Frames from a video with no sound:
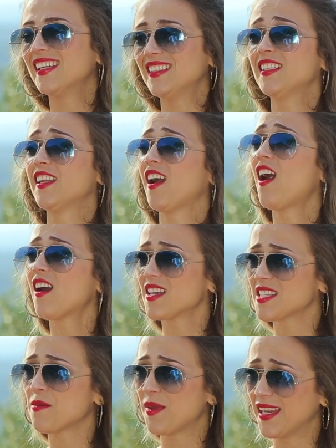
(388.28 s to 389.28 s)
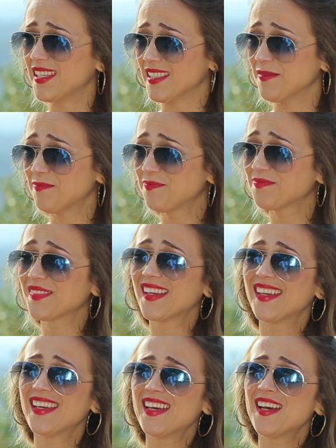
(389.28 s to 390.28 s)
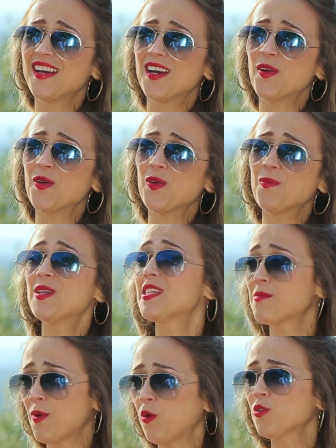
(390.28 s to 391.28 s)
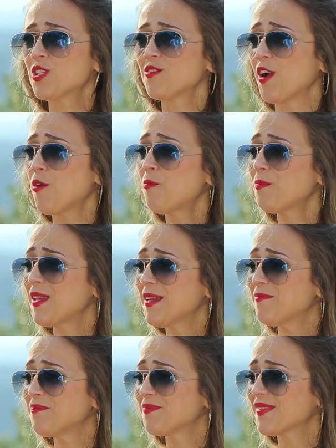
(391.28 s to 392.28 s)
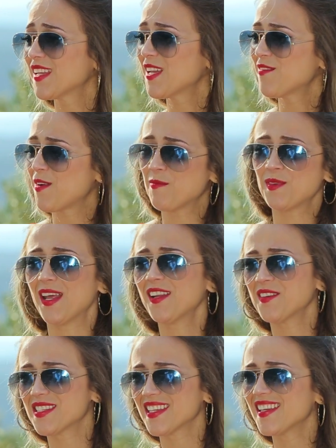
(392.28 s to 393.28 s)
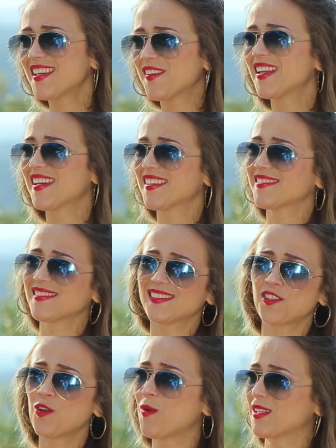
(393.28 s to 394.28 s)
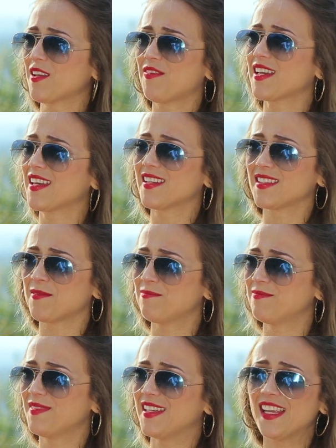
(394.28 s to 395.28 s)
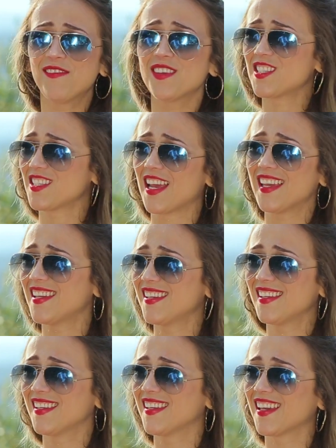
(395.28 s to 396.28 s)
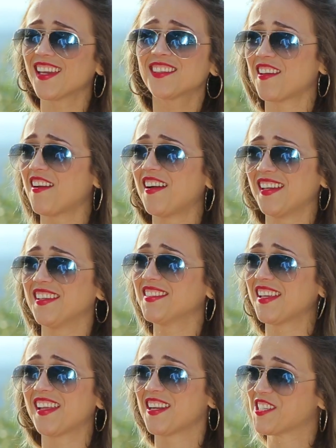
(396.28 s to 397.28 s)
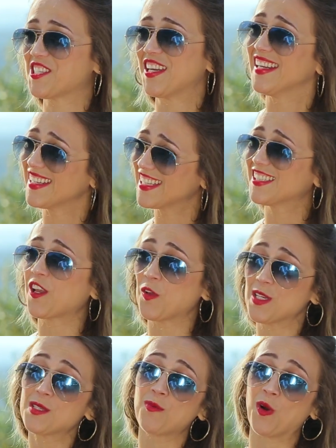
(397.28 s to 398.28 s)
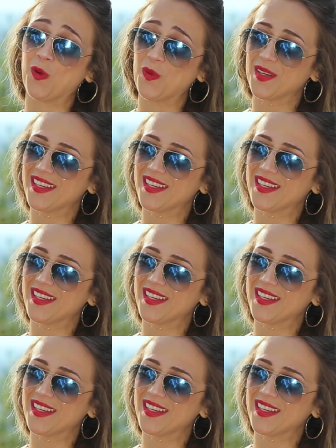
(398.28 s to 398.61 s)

عندهم اعاقه سمعيه وبيسمعوش فهم فمن انا وصغيره وانا كل وقت افكر طب ليه فيش اي اختراع يقدر يرجع لهم يقدروا يسمعوا